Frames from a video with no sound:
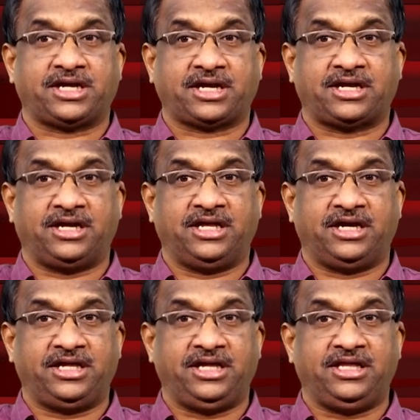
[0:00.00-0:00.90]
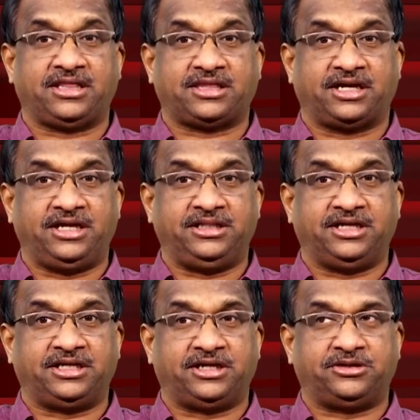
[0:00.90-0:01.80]
ఎక్కడా ఈ స్థాయి
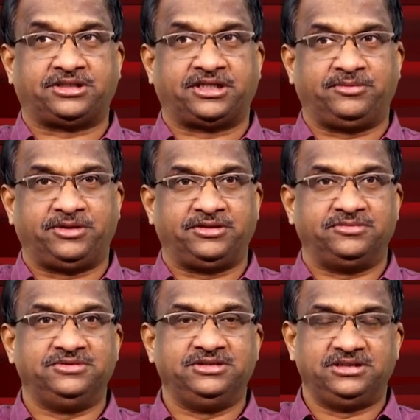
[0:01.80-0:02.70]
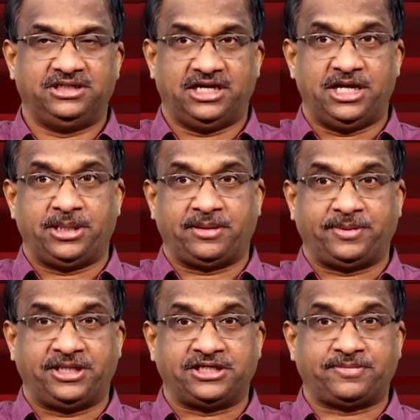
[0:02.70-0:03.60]
దిగజారుడుతనం ఉండదు
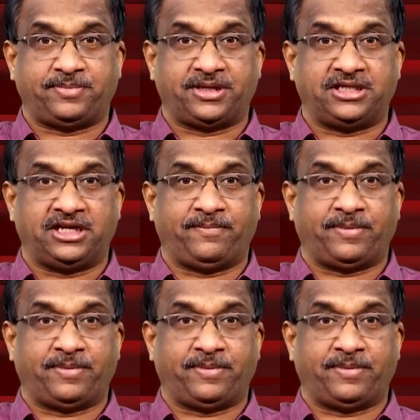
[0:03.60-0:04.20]
ఆంధ్రప్రదేశ్ ప్రజల